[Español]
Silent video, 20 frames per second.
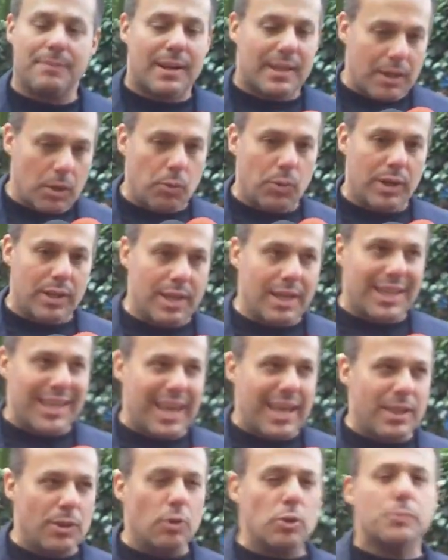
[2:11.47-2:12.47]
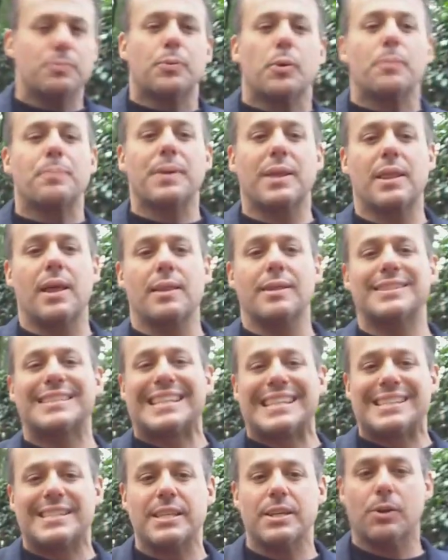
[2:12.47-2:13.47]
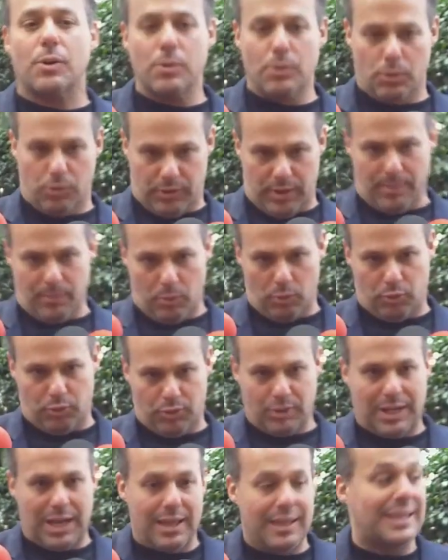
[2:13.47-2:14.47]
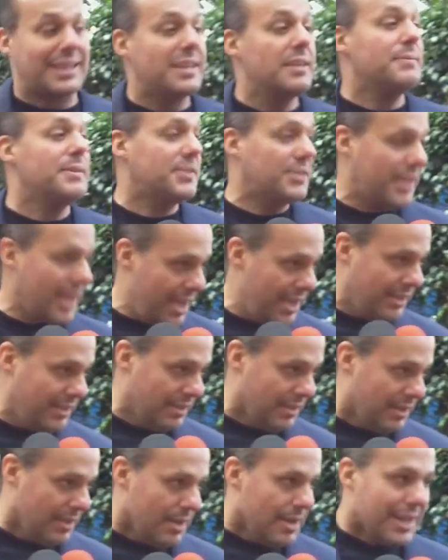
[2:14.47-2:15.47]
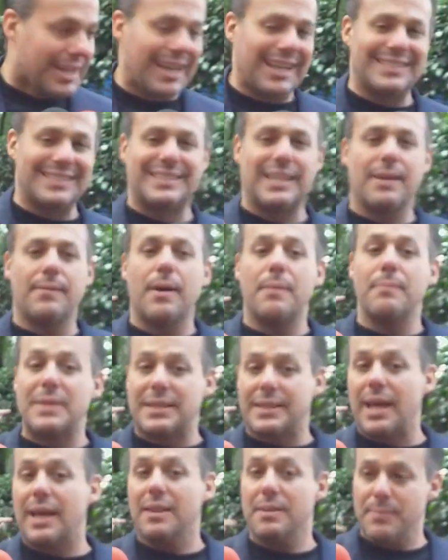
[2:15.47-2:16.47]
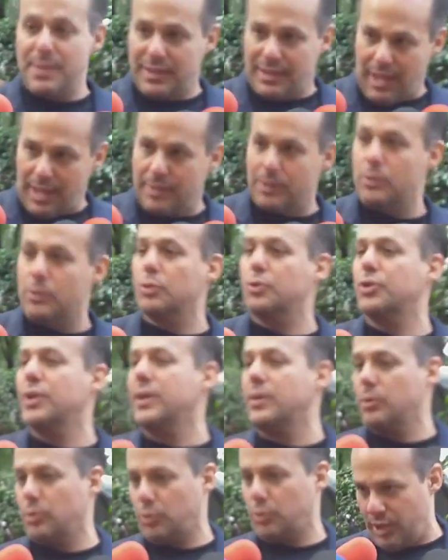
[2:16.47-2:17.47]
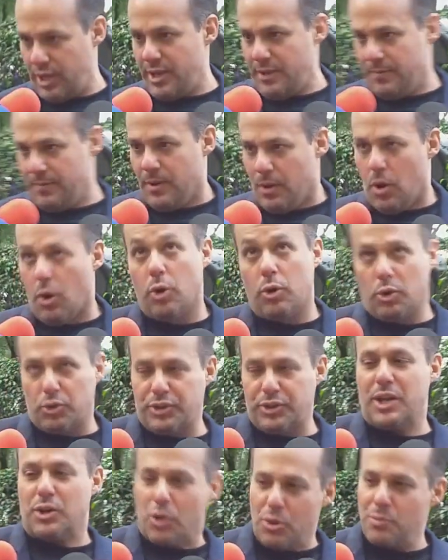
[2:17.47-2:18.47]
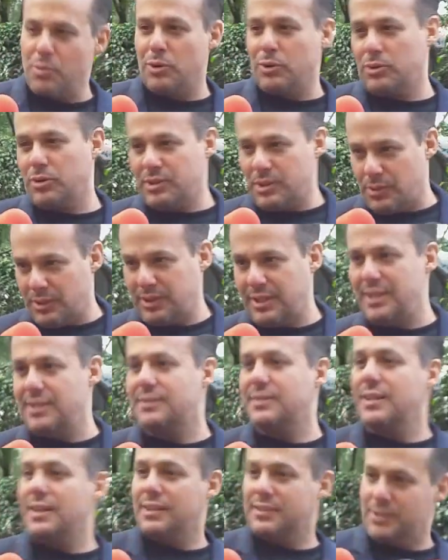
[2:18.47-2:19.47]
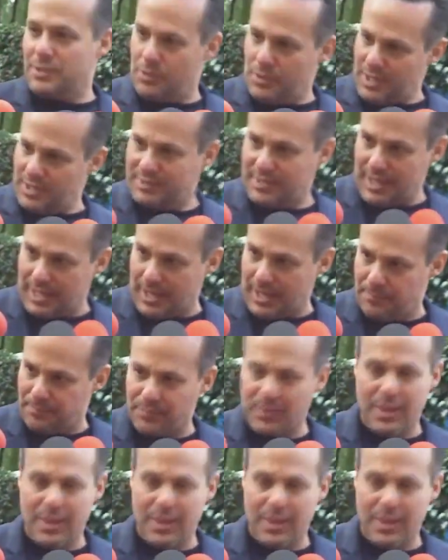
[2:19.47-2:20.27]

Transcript: eso constatado, los he entrevistado a todos, he visto el respeto y la cercanía que tienen todas las personas que fueron cercanas al príncipe de la canción.